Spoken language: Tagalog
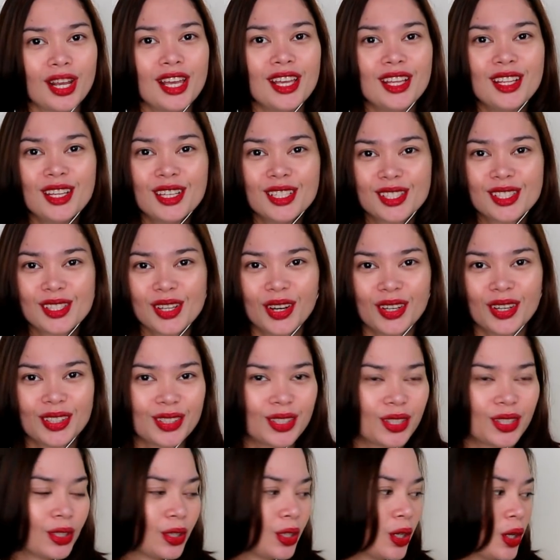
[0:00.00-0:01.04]
rin yung
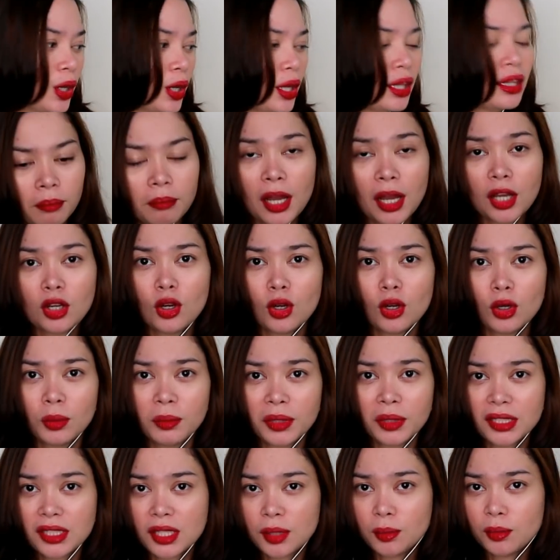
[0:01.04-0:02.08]
suot ko doon. Bago ako
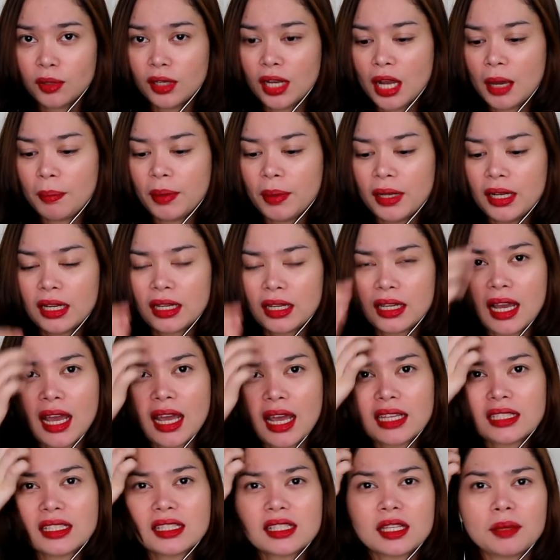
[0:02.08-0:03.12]
magsimula pala
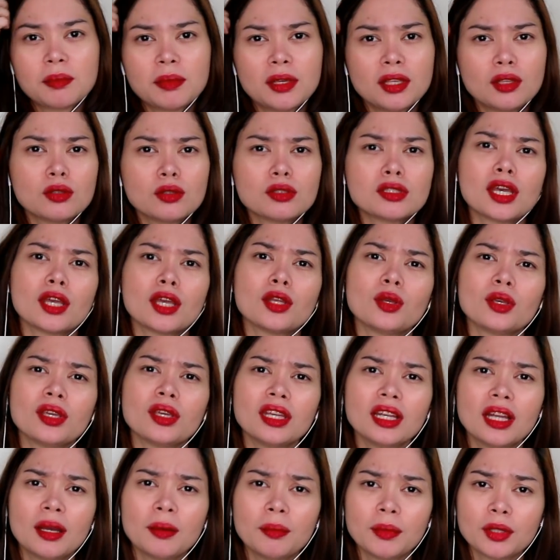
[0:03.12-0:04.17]
guys, sasabihin ko sa inyo
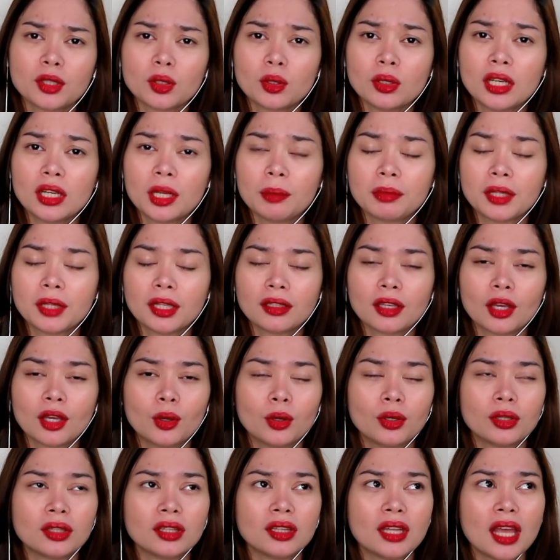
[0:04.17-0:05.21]
yung ginamit kong lip tint
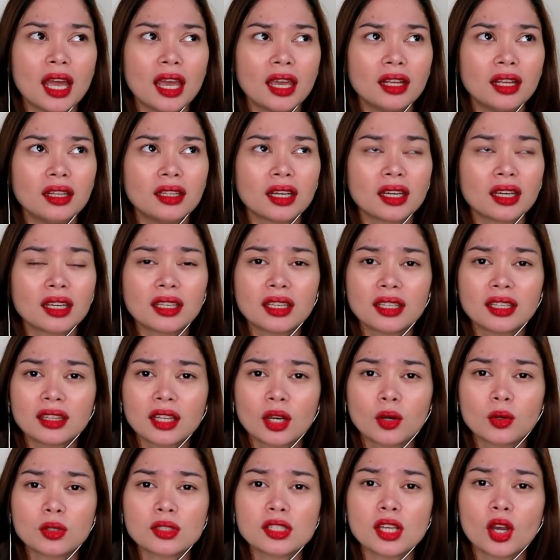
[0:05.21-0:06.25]
ngayon dahil
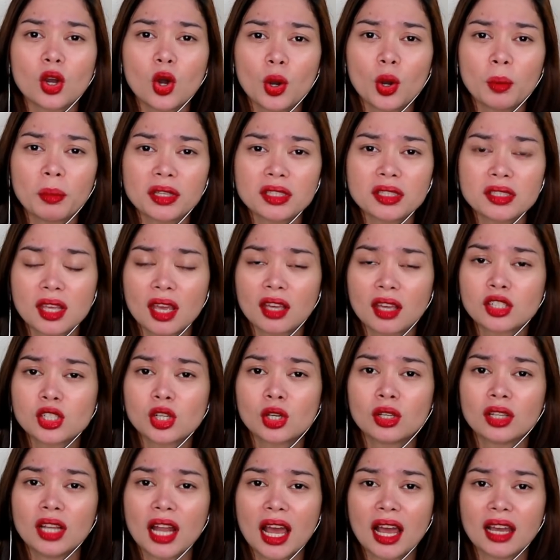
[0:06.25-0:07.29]
nakikita ko sa comment
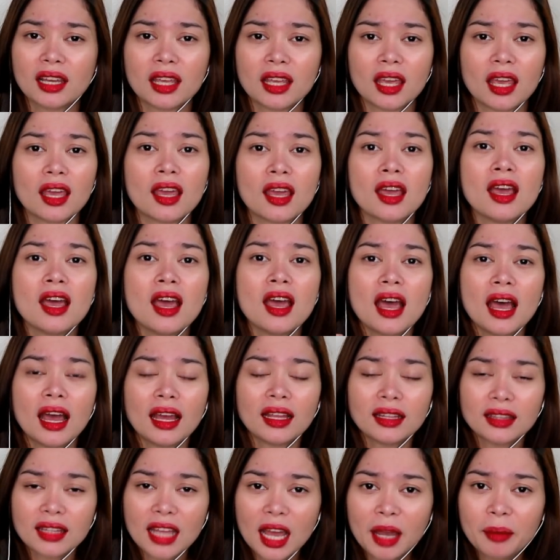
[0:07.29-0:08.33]
section lagi,
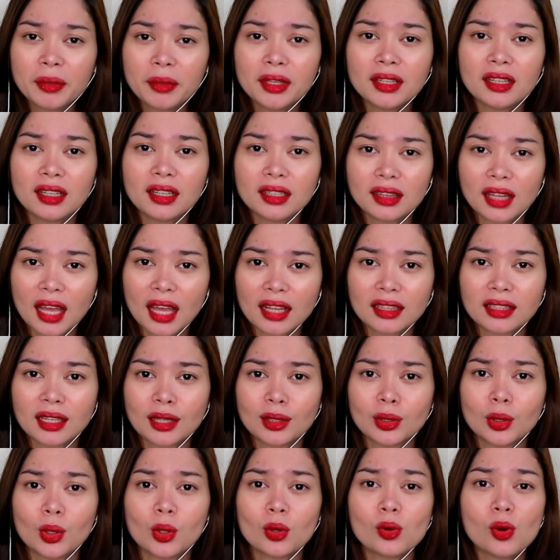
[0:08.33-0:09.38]
ang daming
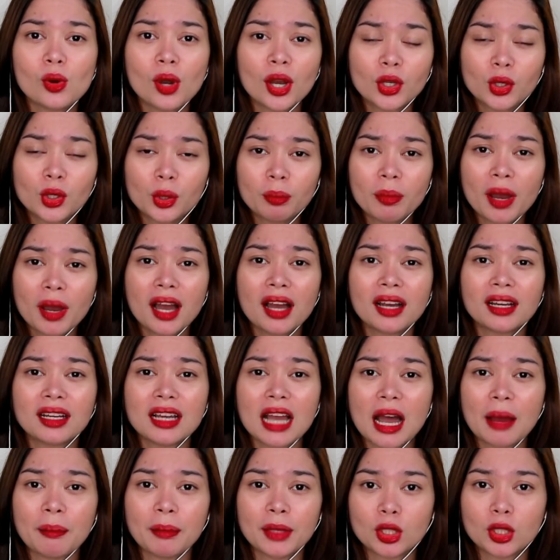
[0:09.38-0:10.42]
nagtatanong kung ano ba ang
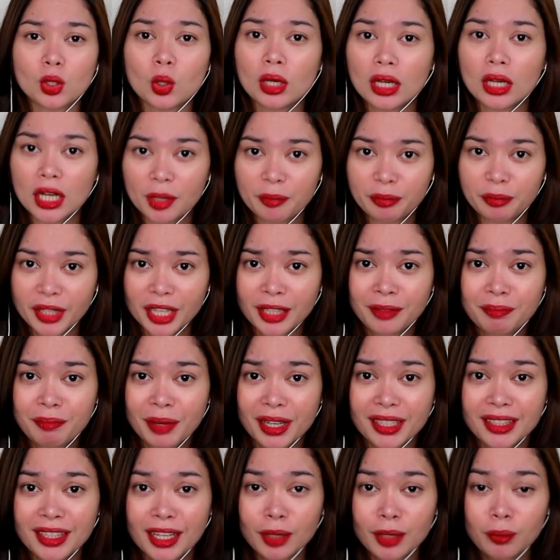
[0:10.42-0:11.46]
gamit kong lip tint
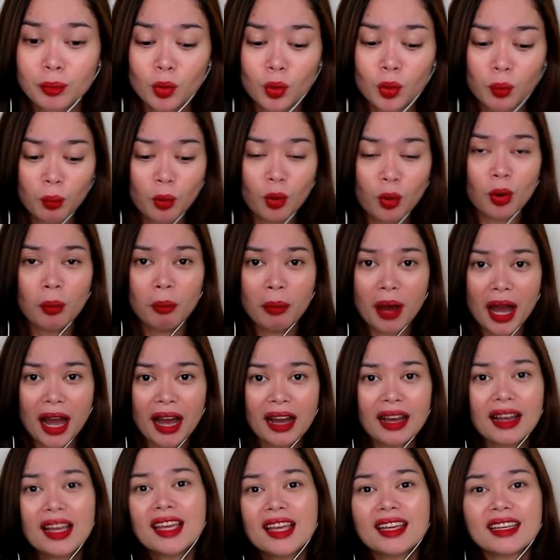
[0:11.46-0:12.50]
pag
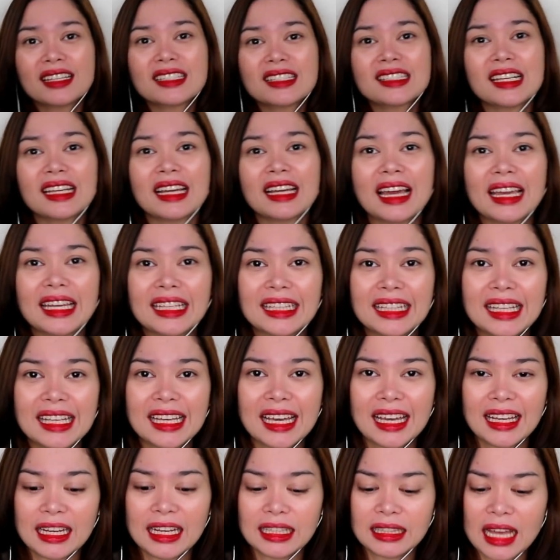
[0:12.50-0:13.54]
nagbumukbang. Kasi nga, hindi
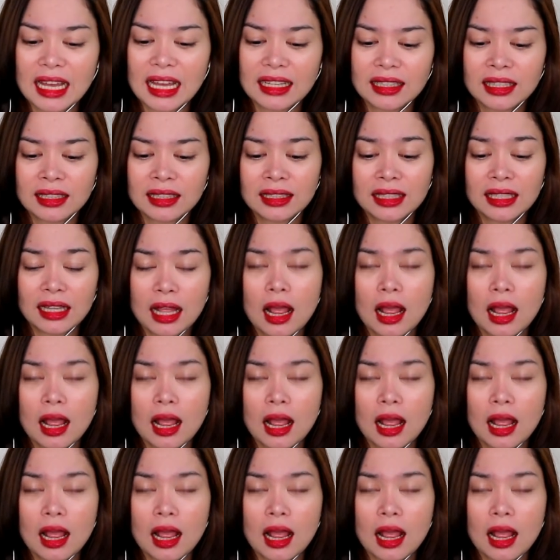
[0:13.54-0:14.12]
nga natat